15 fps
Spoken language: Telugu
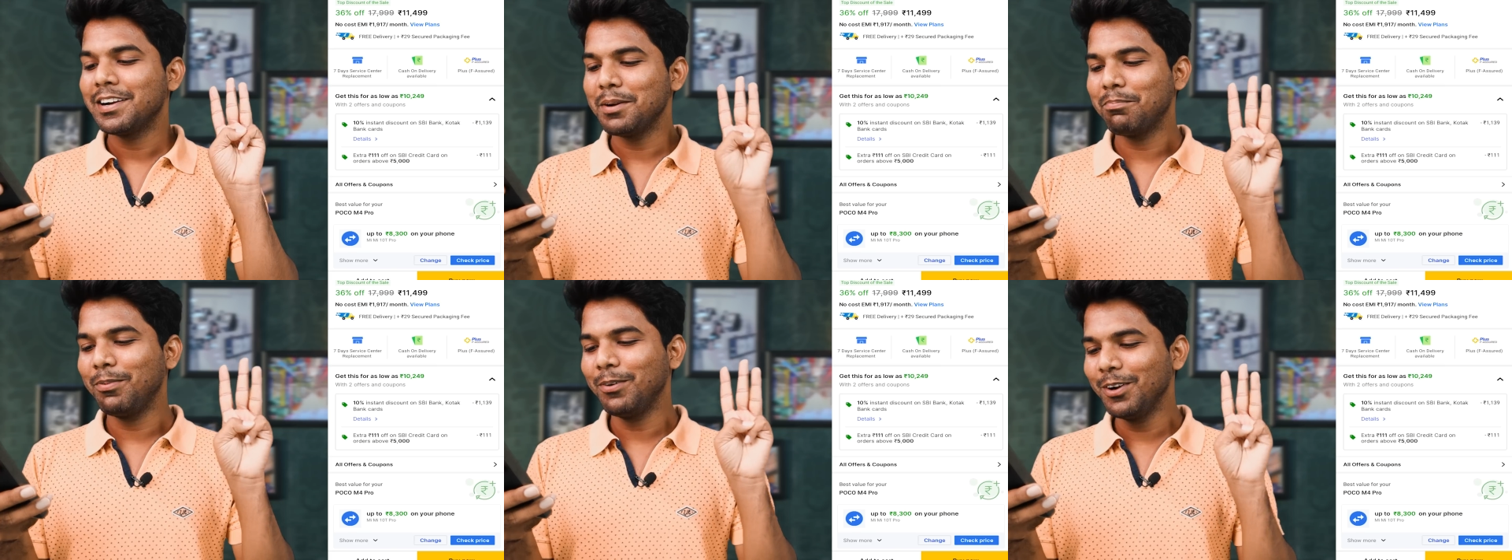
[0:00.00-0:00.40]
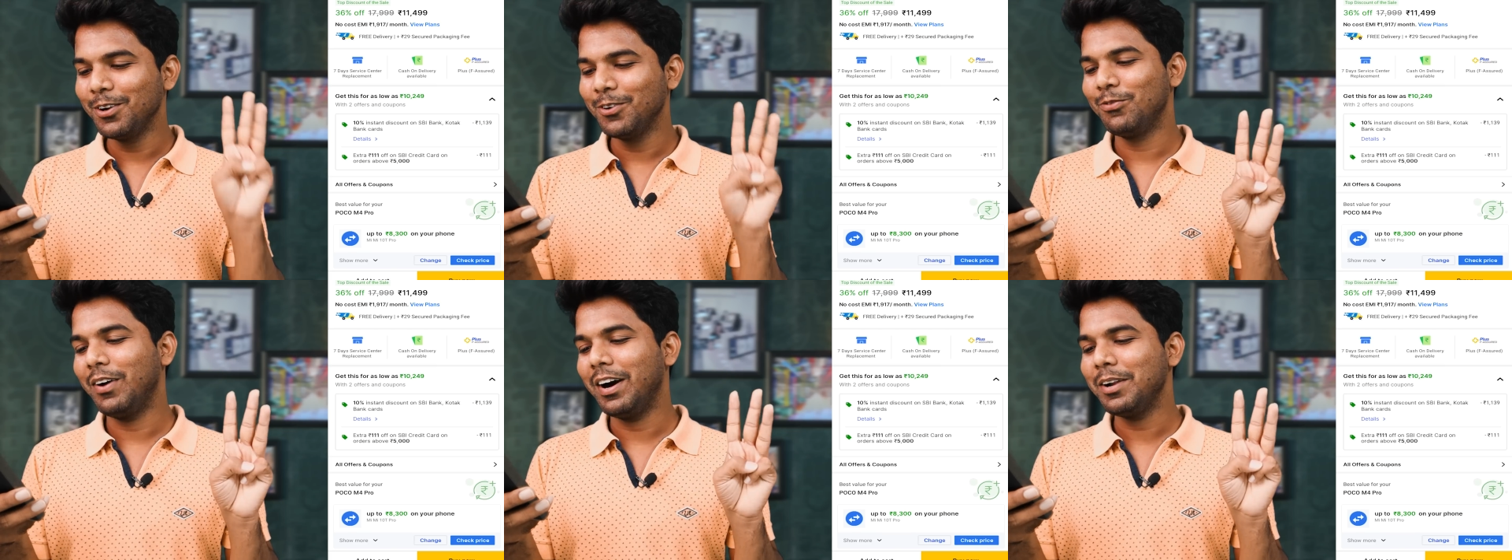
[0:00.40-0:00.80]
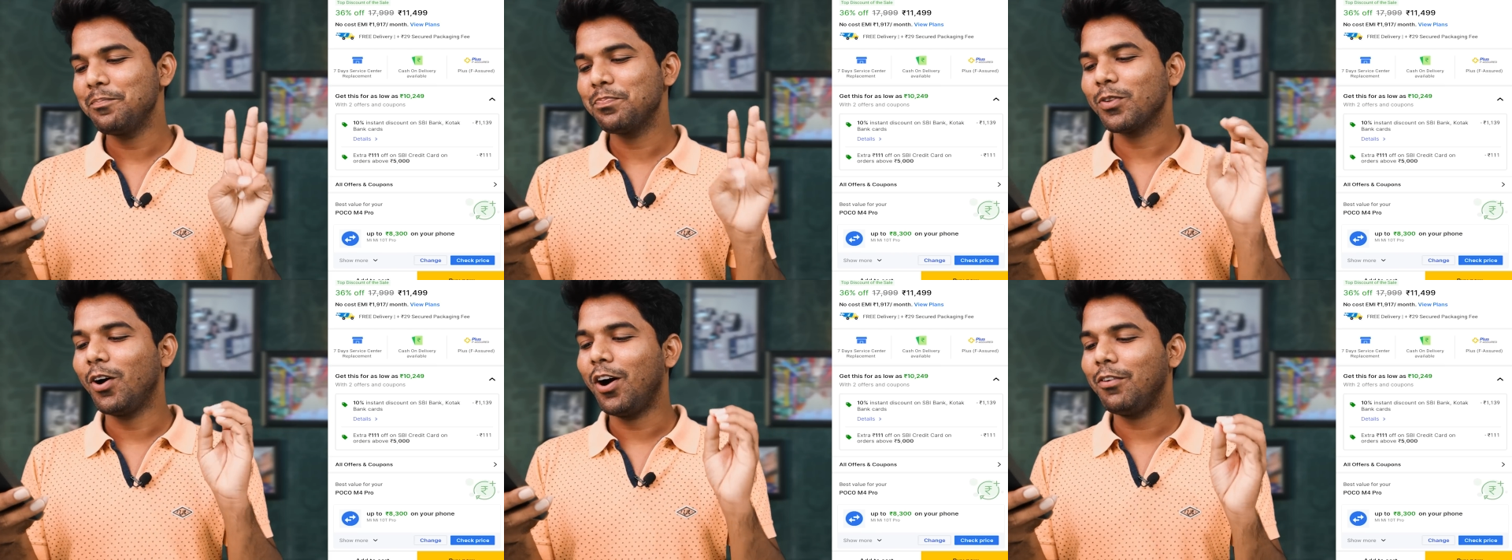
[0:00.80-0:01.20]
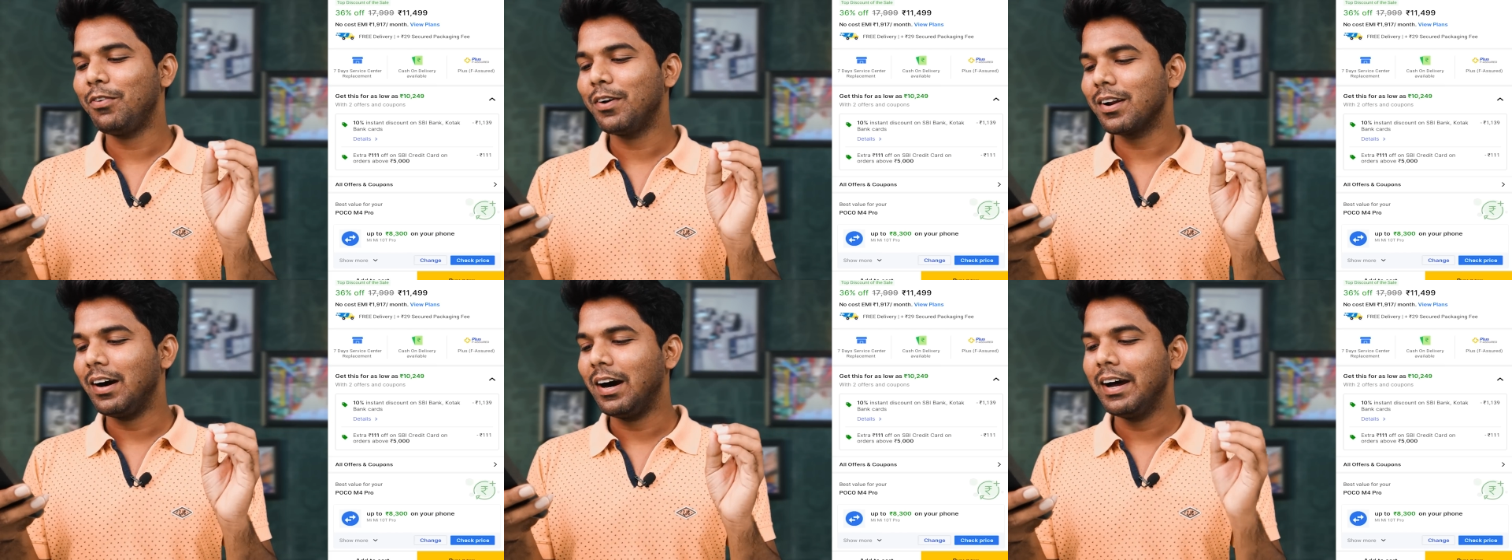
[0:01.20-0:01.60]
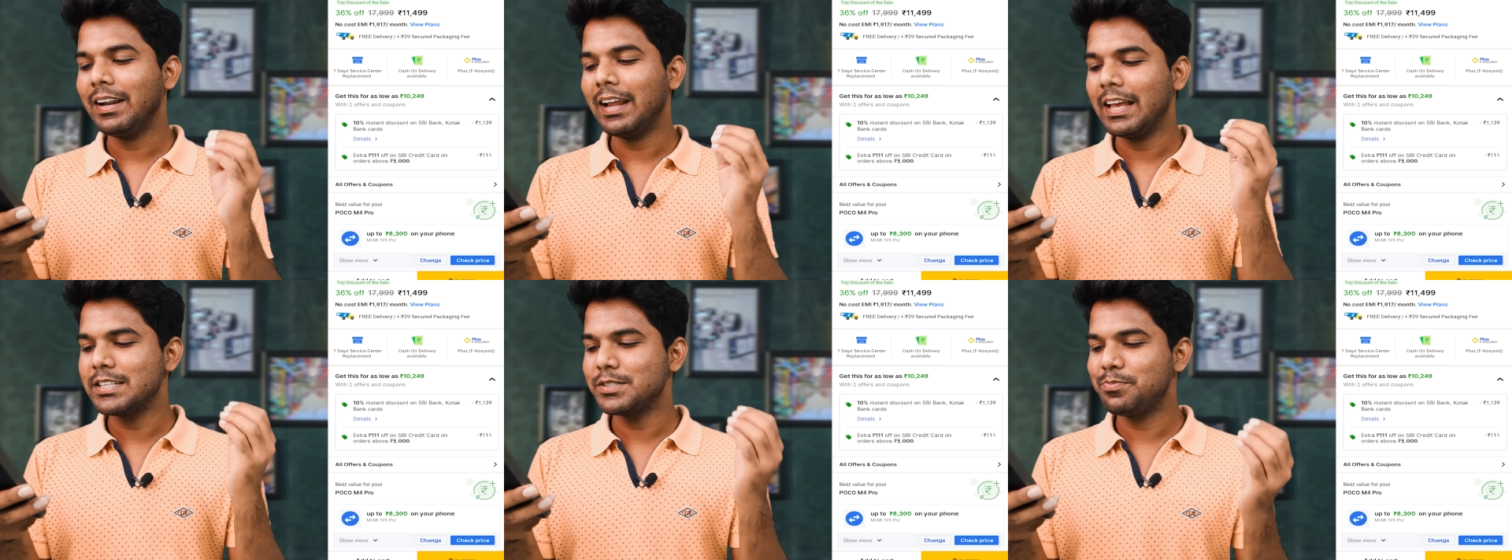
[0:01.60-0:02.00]
ట్రిపుల్ వన్ ఆఫర్
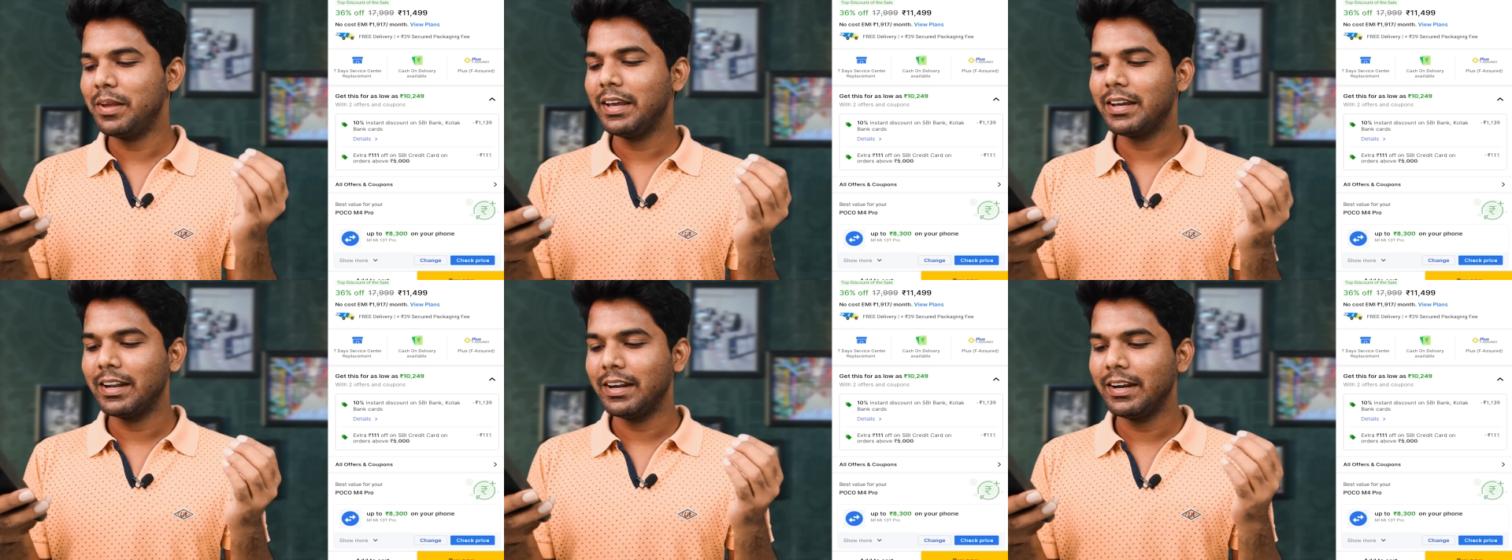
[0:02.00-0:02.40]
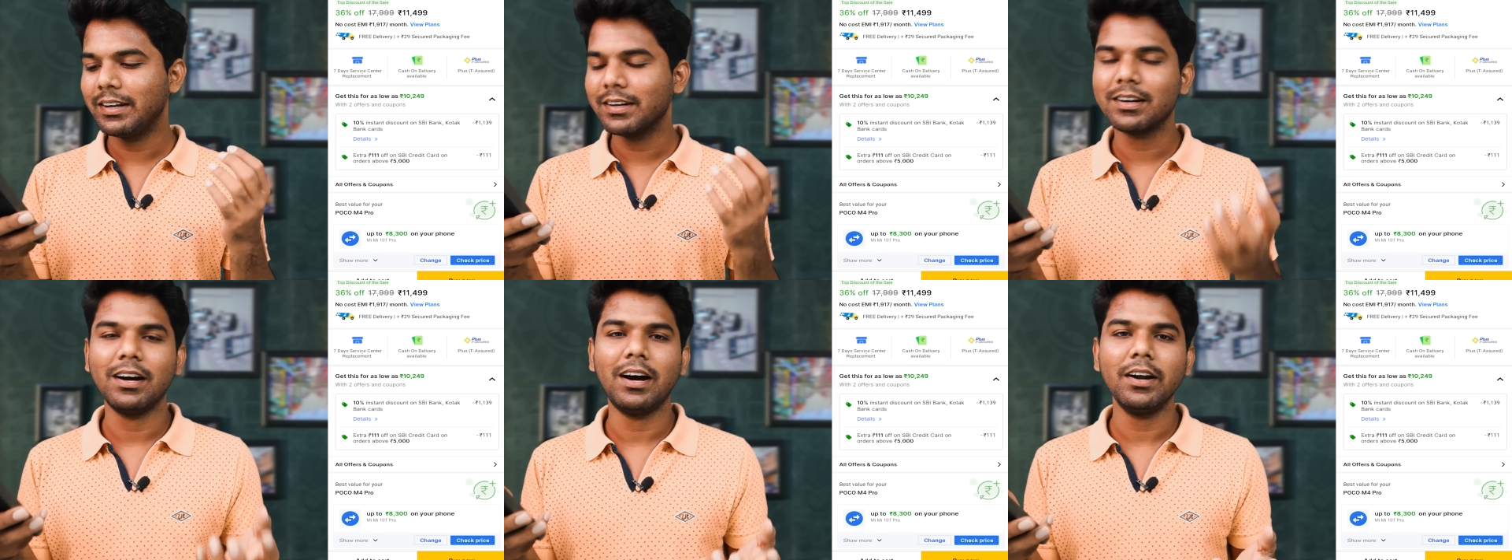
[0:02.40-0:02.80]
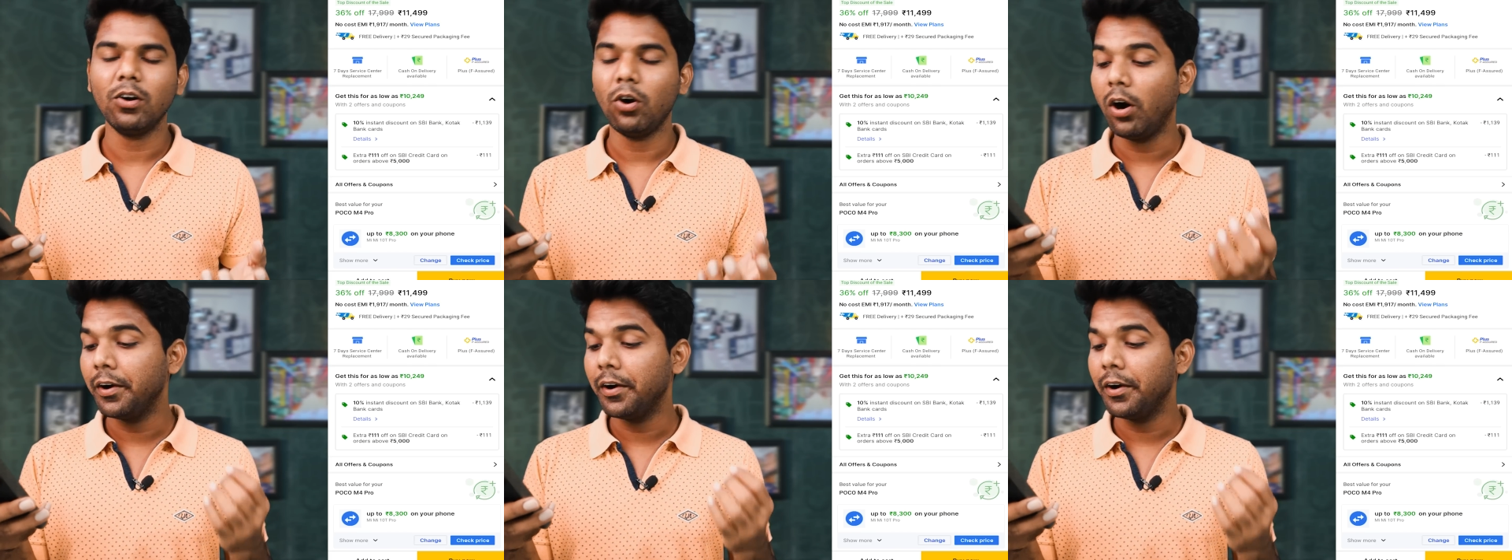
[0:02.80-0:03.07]
ఆన్ ఎస్బీఐ క్రెడిట్ కార్డ్